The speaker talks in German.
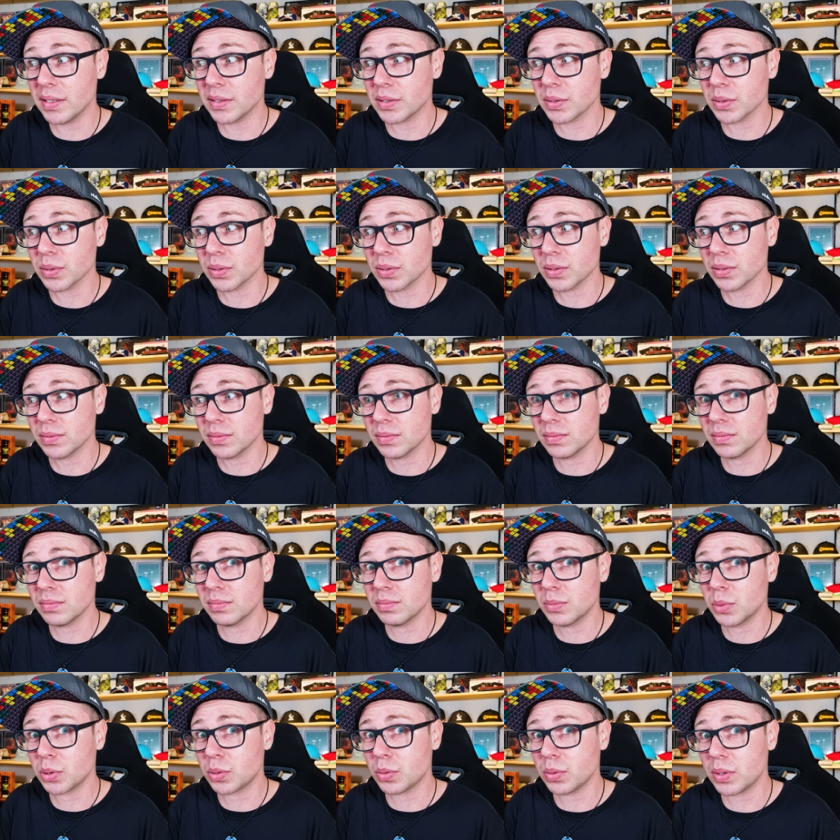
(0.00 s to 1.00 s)
also
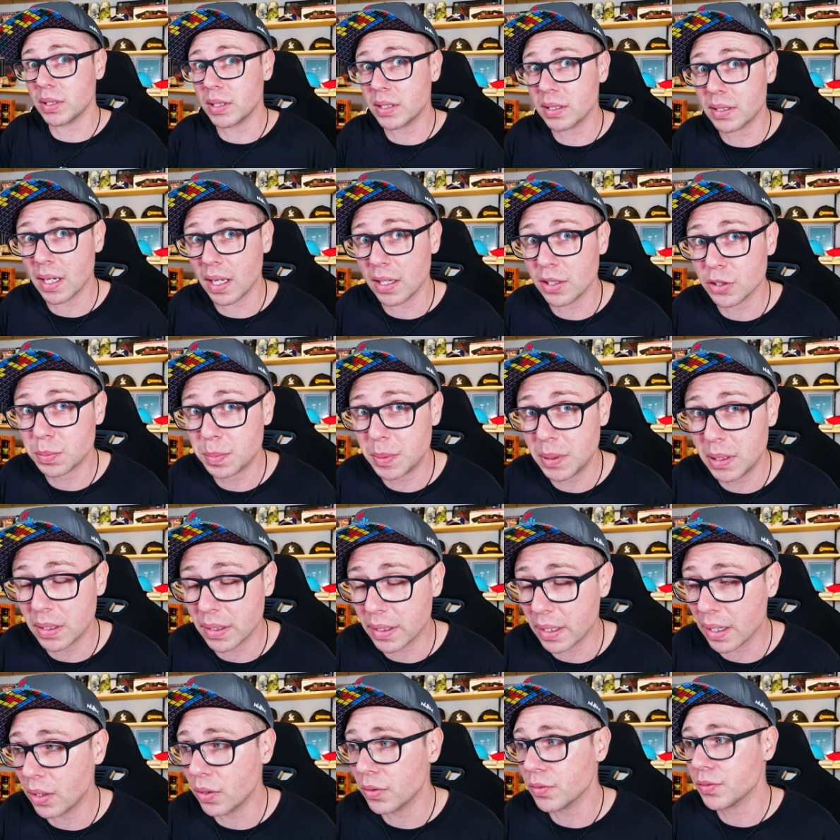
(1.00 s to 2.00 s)
musst du digitale
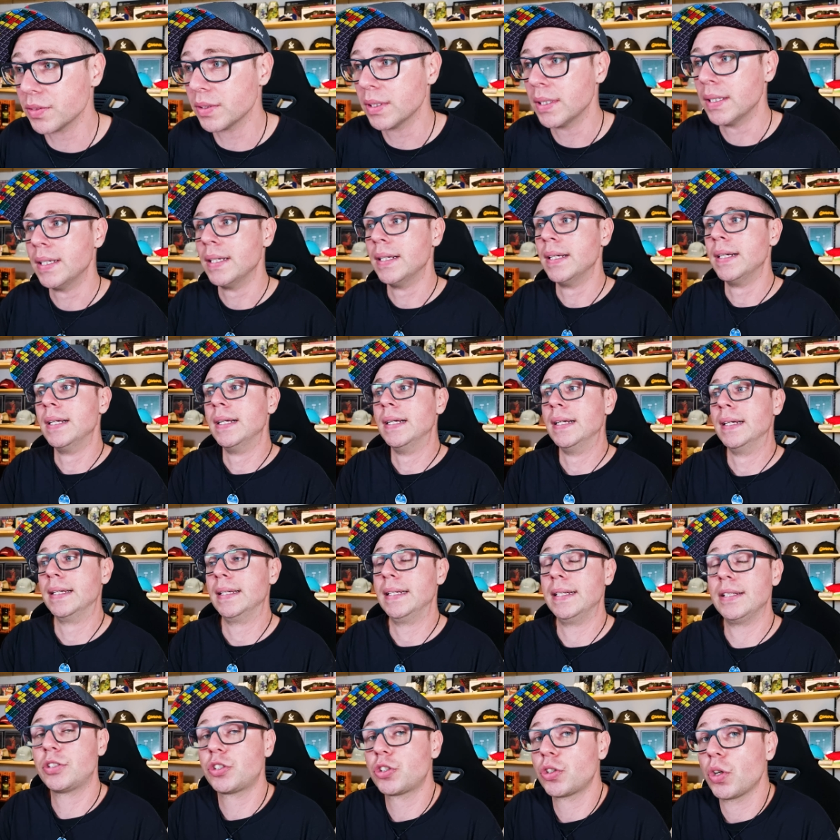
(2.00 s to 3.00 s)
Spiele kaufen.
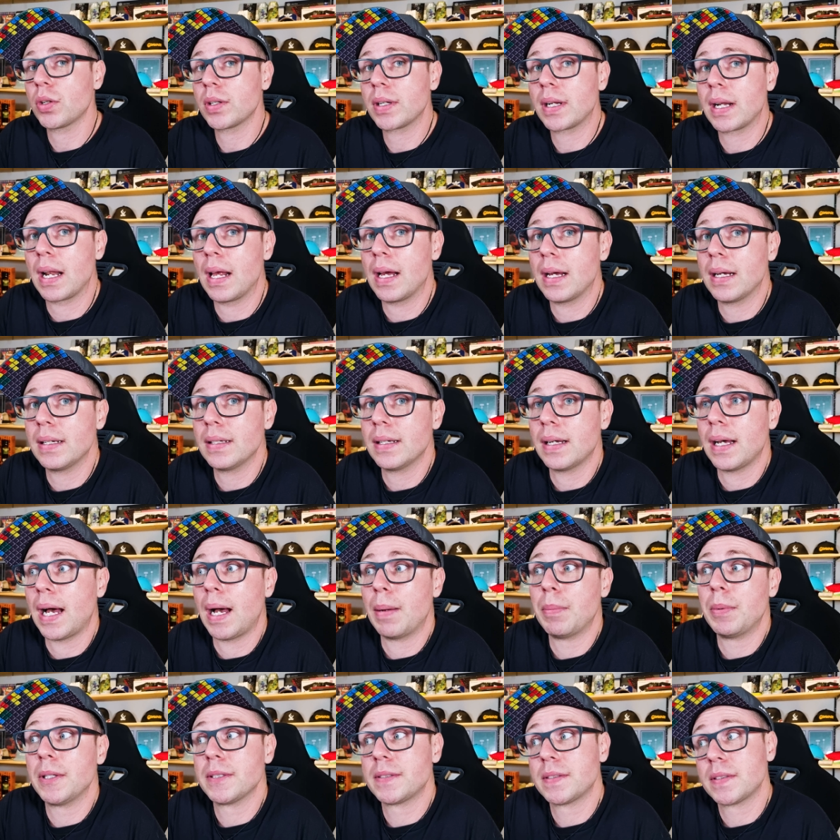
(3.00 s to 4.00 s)
Ist schon klar,
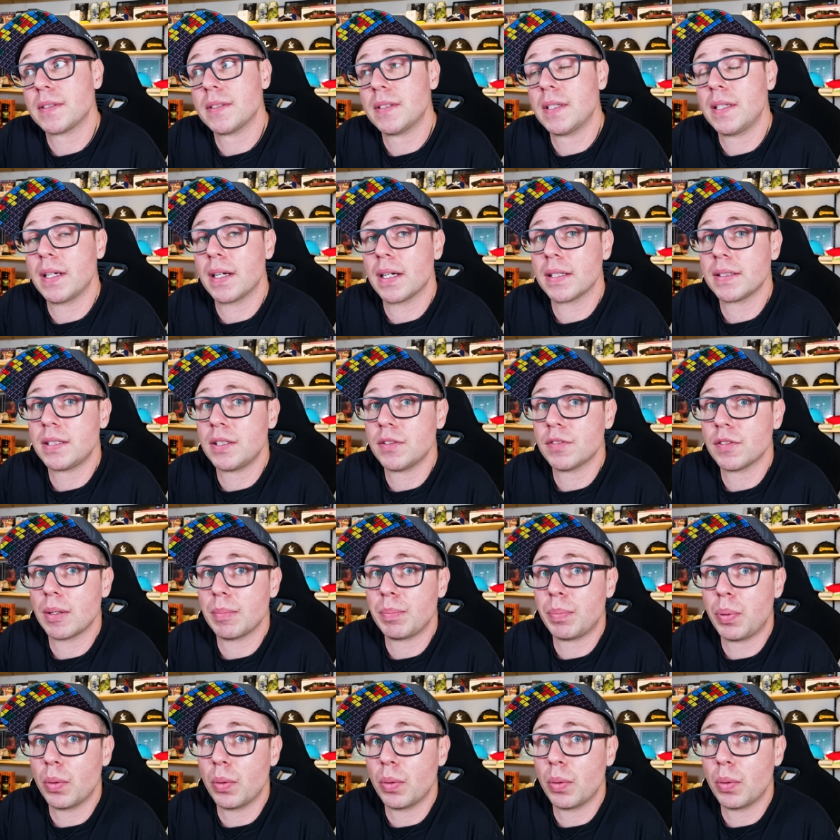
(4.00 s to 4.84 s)
aber es ist ein negativer